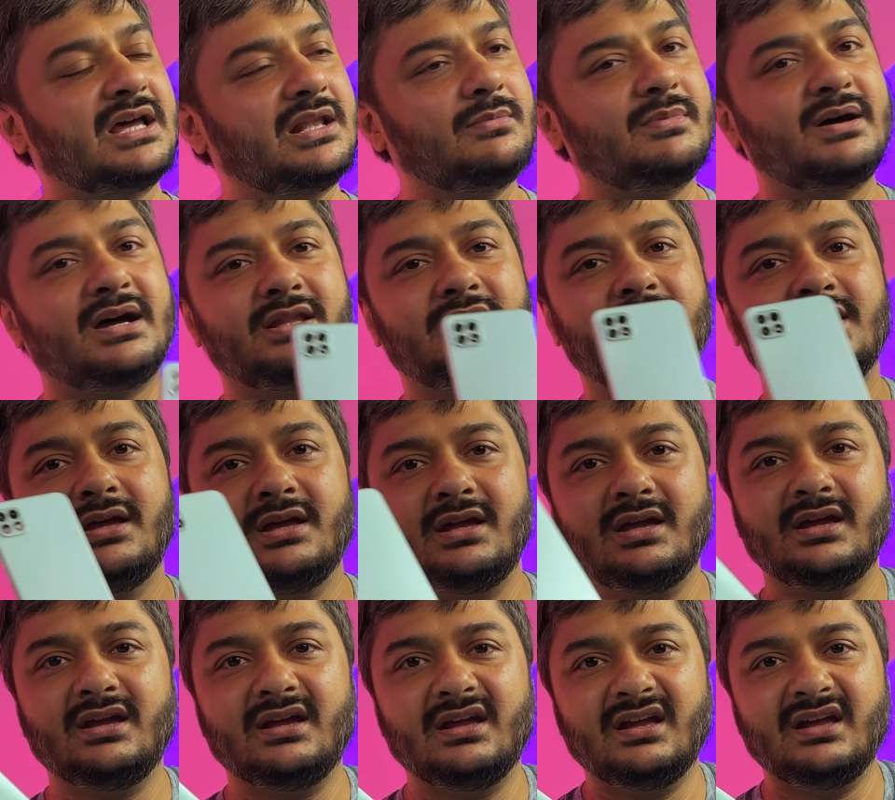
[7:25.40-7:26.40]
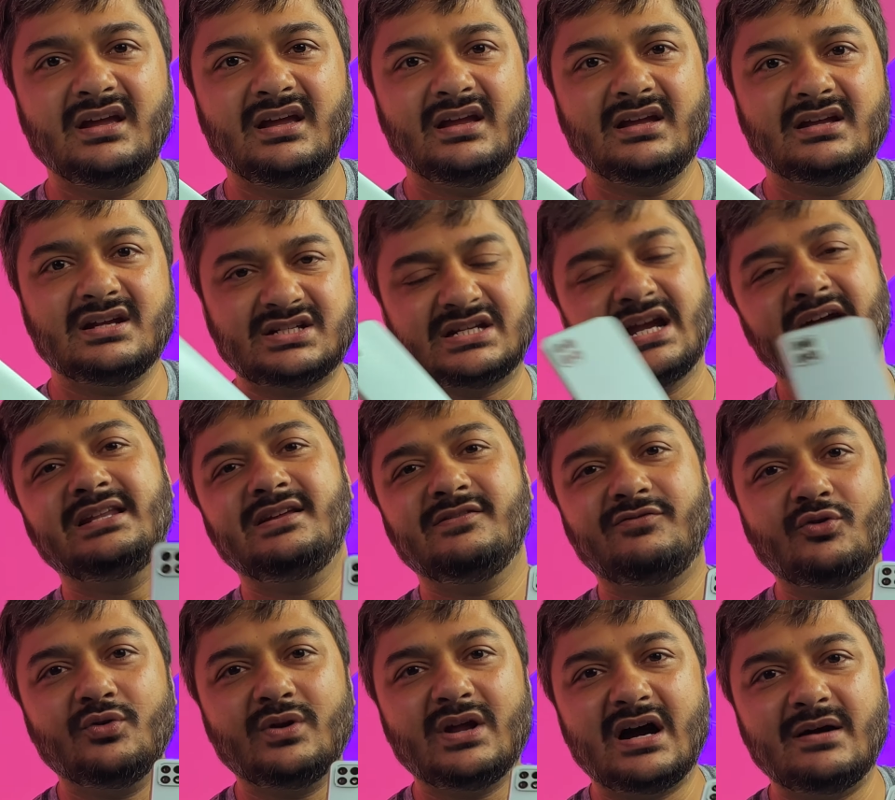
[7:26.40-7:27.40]
बाद शायद ये
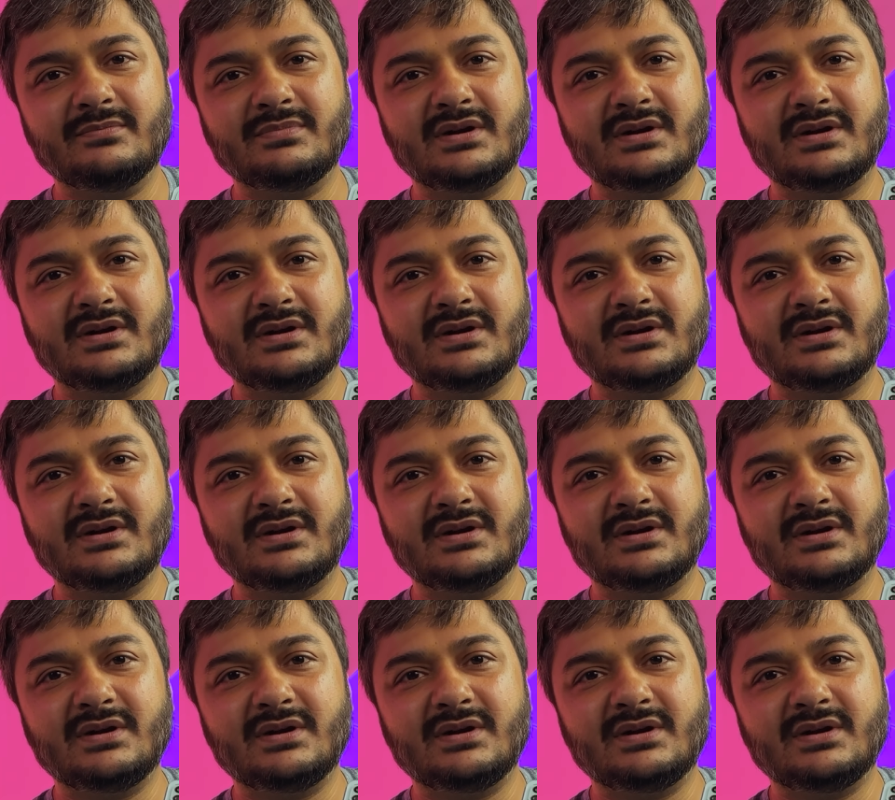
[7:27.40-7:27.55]
फ़ोन काम का